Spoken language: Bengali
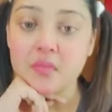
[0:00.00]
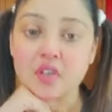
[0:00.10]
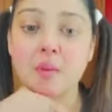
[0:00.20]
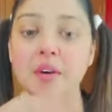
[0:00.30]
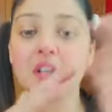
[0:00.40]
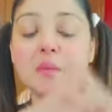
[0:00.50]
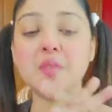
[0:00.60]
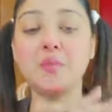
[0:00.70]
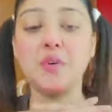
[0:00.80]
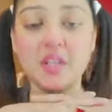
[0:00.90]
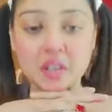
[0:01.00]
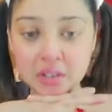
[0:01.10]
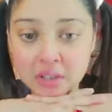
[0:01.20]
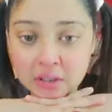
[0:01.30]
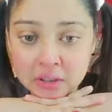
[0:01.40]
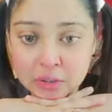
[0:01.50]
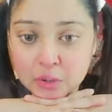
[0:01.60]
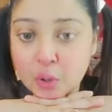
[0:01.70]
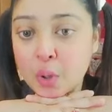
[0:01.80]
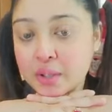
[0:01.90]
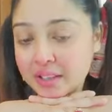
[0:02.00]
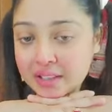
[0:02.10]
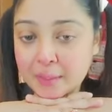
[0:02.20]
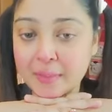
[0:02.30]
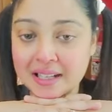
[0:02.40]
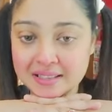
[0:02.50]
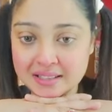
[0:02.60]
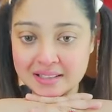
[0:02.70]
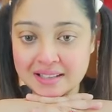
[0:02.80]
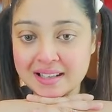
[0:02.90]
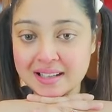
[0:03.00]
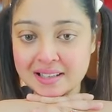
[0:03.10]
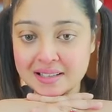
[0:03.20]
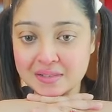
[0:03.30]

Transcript: সবার কমেন্ট পড়ি ঢং দেখে বাঁচি না কানি